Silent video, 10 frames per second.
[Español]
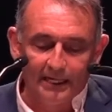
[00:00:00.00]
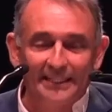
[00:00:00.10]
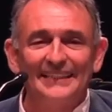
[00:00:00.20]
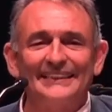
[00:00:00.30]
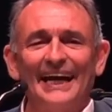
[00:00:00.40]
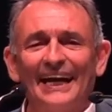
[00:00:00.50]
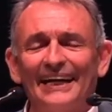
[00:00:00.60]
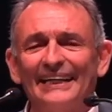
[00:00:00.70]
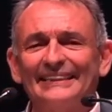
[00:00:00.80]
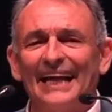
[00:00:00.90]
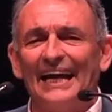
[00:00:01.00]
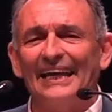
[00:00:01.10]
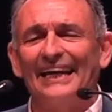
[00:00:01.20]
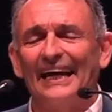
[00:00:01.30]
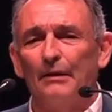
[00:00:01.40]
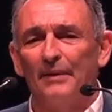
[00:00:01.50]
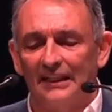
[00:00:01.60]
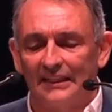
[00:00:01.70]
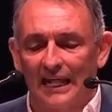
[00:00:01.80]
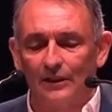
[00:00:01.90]
Y esta guerra está
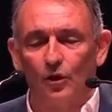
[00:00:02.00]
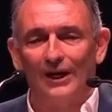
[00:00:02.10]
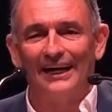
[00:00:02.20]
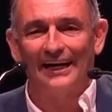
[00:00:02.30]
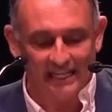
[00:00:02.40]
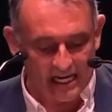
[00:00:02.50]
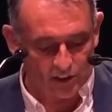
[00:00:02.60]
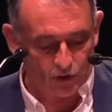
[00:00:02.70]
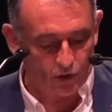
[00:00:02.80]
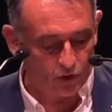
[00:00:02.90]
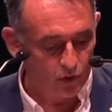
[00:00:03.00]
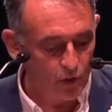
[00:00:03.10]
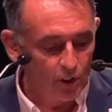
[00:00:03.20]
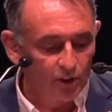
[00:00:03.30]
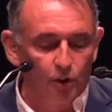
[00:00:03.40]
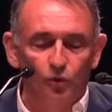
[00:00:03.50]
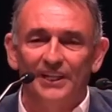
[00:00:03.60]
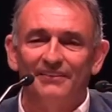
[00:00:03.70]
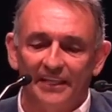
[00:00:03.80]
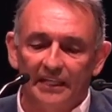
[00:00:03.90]
incrementando el riesgo de un
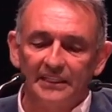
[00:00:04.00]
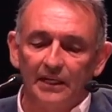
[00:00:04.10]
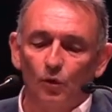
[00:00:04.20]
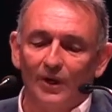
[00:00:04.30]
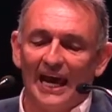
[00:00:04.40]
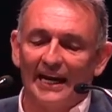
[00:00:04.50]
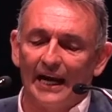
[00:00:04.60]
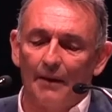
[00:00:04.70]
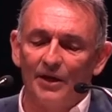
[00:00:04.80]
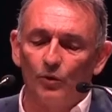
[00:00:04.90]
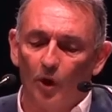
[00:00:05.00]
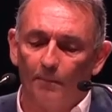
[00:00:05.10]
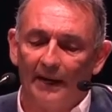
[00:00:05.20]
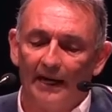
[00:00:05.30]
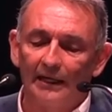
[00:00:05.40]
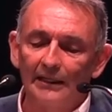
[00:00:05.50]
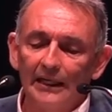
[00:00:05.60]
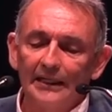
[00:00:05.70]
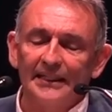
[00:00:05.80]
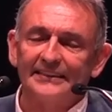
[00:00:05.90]
incidente nuclear grave en Europa
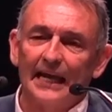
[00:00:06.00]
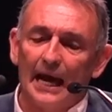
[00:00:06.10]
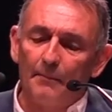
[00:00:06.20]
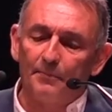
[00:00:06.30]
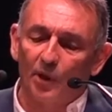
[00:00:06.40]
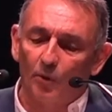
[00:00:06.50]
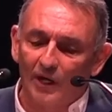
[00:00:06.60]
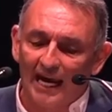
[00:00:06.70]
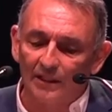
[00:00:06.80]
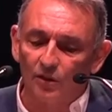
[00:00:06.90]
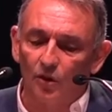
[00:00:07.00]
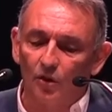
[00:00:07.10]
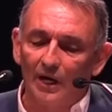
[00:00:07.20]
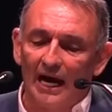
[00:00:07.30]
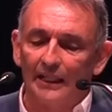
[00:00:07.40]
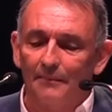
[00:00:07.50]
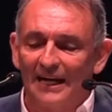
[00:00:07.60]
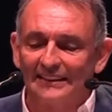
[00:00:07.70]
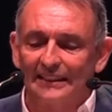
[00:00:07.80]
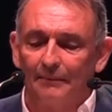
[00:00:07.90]
y está provocando,
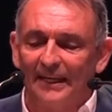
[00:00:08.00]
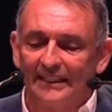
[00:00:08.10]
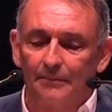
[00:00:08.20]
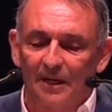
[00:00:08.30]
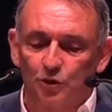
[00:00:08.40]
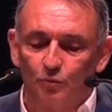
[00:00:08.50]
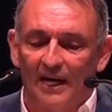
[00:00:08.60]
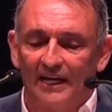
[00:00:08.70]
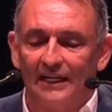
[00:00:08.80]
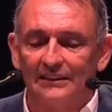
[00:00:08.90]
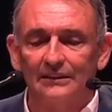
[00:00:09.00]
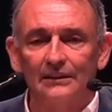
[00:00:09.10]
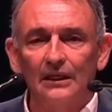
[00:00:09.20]
además de víctimas humanas,